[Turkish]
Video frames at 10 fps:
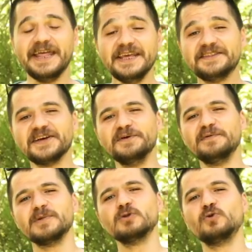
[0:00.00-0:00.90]
Her iki
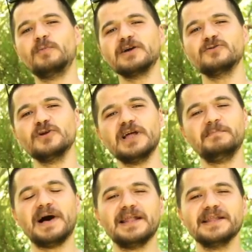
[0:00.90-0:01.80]
tarafımda durmakta
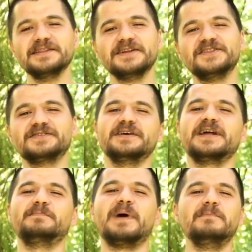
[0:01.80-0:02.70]
olan bağlantıları
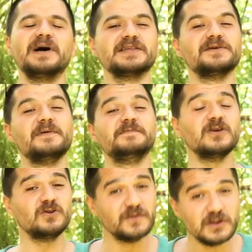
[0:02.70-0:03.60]
tıklayarak bambaşka web
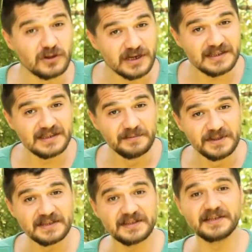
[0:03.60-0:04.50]
tekno videoları
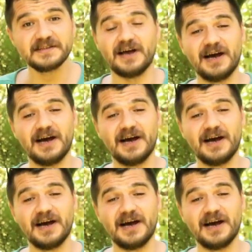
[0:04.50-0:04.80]
izleyebilirsiniz.